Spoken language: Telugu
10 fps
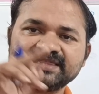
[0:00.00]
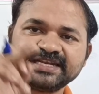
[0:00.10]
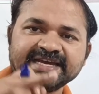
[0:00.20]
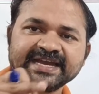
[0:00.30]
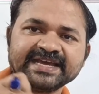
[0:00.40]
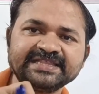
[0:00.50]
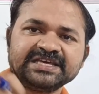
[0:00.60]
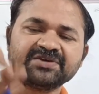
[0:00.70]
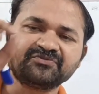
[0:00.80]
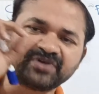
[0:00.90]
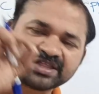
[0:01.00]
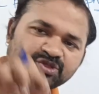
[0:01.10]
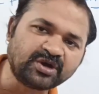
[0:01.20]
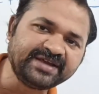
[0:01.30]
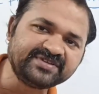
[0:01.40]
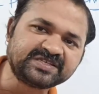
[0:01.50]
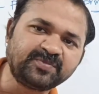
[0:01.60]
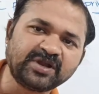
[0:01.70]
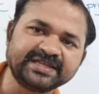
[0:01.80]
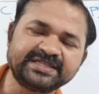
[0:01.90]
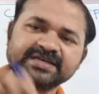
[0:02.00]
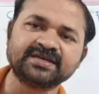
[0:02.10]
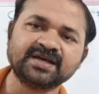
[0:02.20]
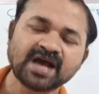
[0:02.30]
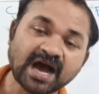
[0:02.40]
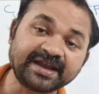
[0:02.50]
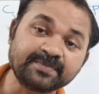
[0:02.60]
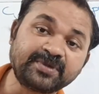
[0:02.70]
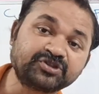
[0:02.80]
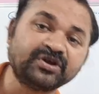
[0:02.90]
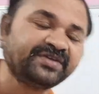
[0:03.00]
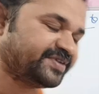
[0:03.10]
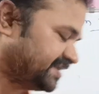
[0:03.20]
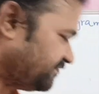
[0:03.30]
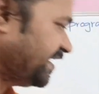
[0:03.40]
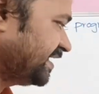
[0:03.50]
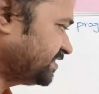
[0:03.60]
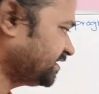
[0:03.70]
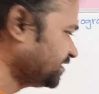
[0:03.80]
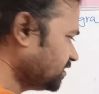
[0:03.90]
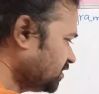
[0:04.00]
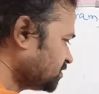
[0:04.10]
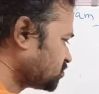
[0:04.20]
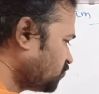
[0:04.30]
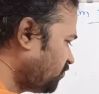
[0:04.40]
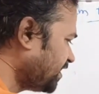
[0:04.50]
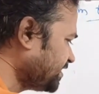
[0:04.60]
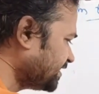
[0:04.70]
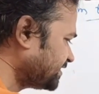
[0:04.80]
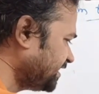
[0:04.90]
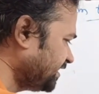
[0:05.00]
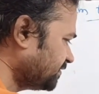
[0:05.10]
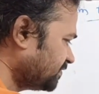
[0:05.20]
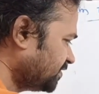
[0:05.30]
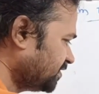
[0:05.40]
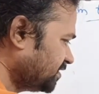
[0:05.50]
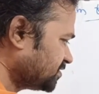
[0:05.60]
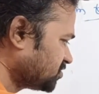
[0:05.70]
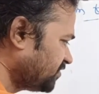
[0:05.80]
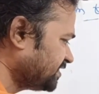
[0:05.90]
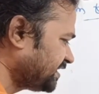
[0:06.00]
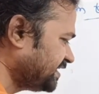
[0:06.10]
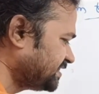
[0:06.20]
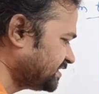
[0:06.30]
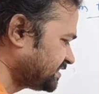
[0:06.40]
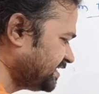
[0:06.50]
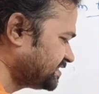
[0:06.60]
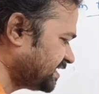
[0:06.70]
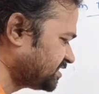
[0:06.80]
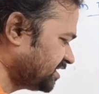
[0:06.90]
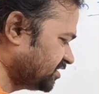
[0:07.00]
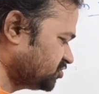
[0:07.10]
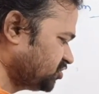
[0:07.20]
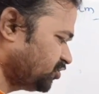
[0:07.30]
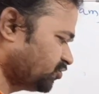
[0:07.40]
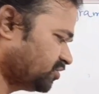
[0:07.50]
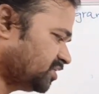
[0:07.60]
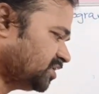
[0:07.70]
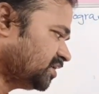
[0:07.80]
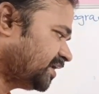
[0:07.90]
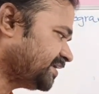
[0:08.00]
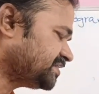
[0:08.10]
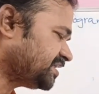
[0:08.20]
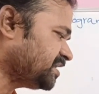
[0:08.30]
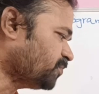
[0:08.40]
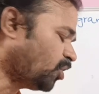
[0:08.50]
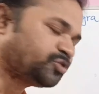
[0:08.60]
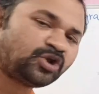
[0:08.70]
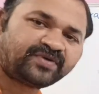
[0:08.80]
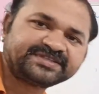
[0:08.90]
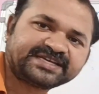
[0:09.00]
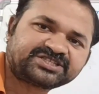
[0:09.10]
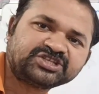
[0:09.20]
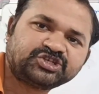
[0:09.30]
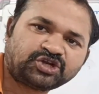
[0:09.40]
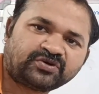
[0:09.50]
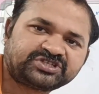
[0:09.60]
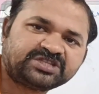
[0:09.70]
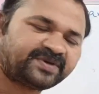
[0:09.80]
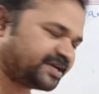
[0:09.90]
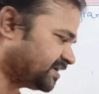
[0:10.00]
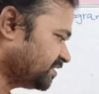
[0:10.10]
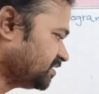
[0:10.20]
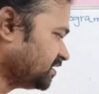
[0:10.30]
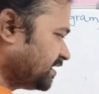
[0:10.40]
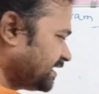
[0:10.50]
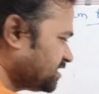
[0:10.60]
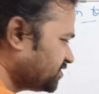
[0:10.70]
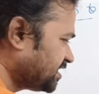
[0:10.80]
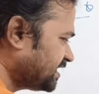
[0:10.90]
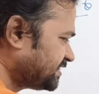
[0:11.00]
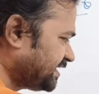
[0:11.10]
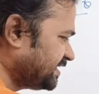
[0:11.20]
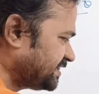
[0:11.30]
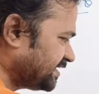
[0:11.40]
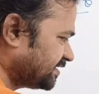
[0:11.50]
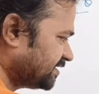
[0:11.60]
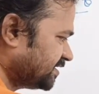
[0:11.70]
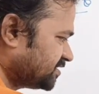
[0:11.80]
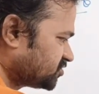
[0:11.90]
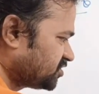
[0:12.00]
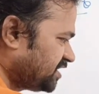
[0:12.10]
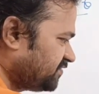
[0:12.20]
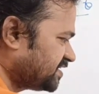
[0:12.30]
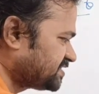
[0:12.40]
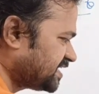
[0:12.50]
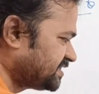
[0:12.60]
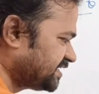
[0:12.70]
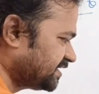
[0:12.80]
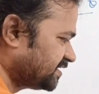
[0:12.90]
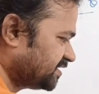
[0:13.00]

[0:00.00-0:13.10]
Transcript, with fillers: త్రీ అనేది వన్తో డివిజిబుల్ అయింది ఆ నెంబర్తో డివై డివైడ్ అయింది సో వన్ త్రీ సో వన్ త్రీ త్రీ సార్ త్రీ జీరో అంటే త్రీ మాడ్యులో వన్ చేస్తే జీరో వచ్చింది మనకి అదేవిధంగా త్రీ త్రీ సో త్రీ వన్స్ ఆర్ త్రీ